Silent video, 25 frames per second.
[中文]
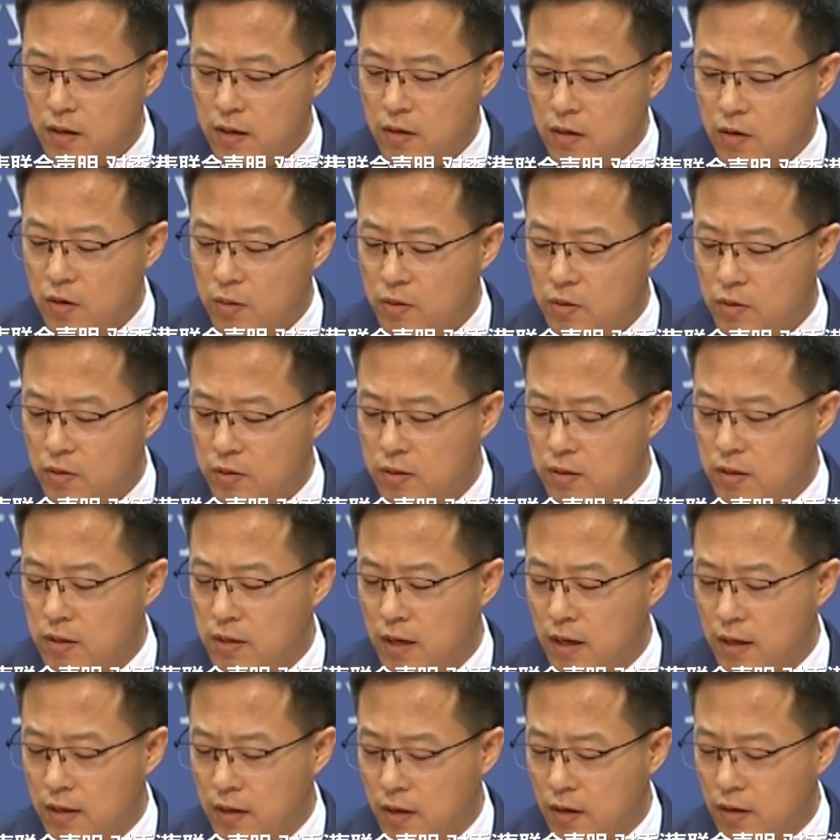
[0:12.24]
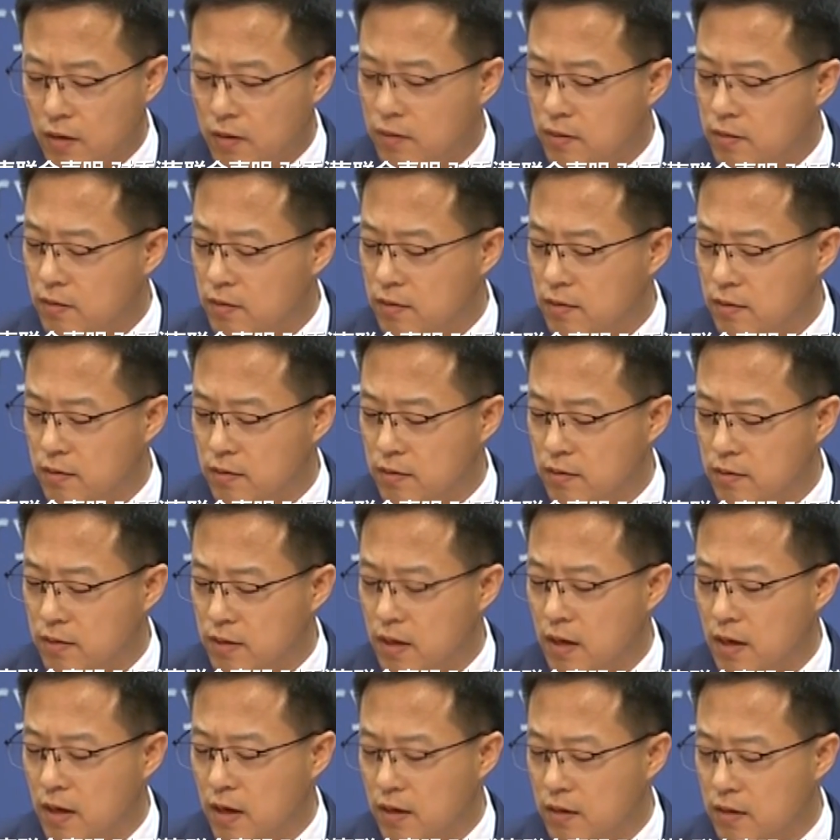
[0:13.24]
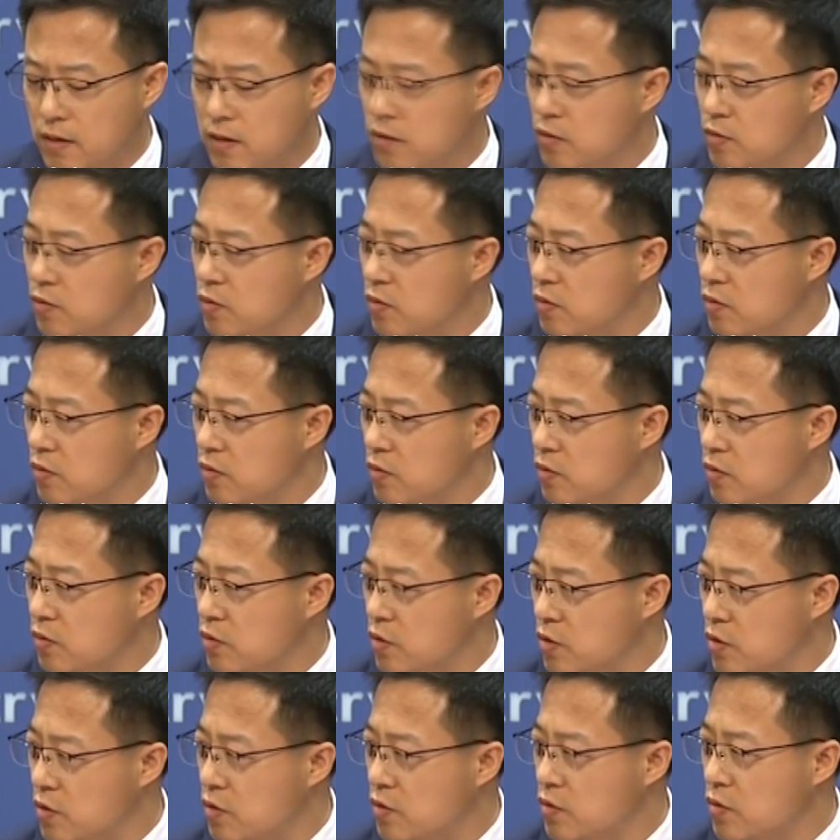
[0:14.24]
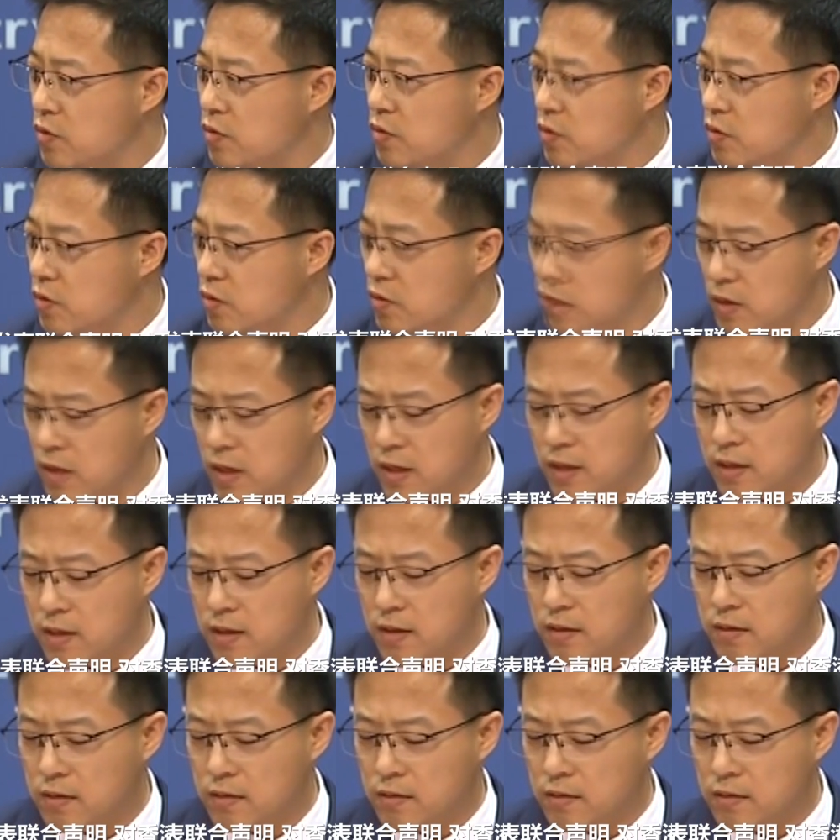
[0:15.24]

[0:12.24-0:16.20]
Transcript: 我们多次强调，香港事务纯属中国内政，